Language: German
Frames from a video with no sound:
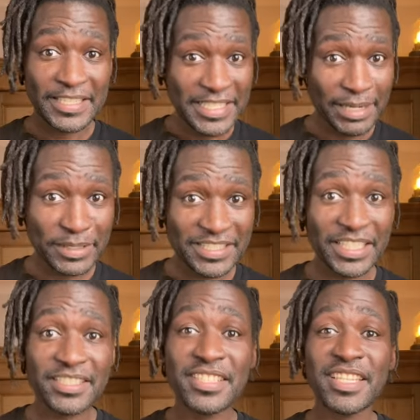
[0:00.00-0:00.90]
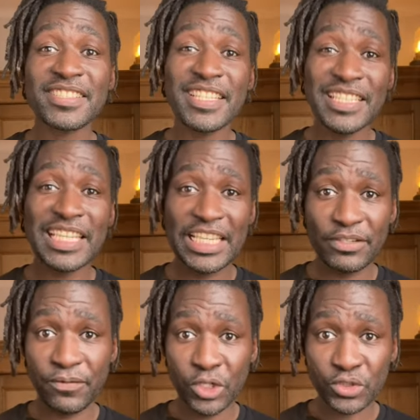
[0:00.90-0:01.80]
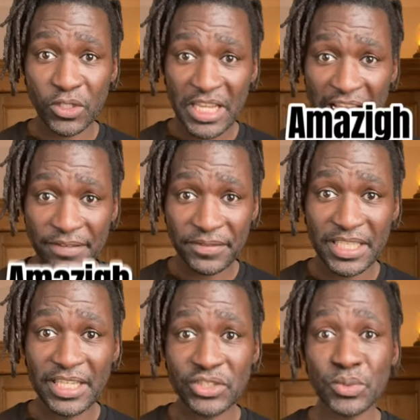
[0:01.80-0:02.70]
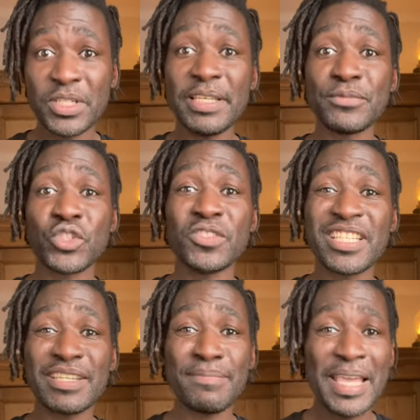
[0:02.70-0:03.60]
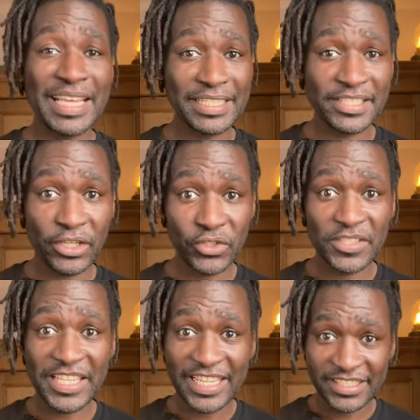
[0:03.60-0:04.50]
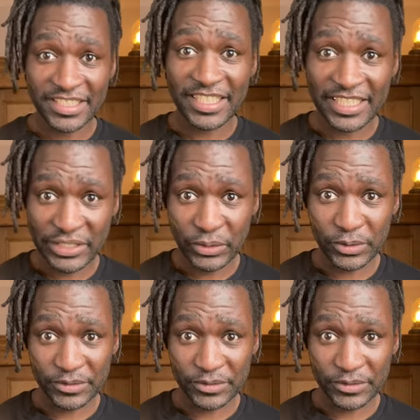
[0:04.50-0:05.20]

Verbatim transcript: Die Amazirs sind das indigene Volk Nordafrikas und leben schon seit mehreren tausend Jahren in der Region.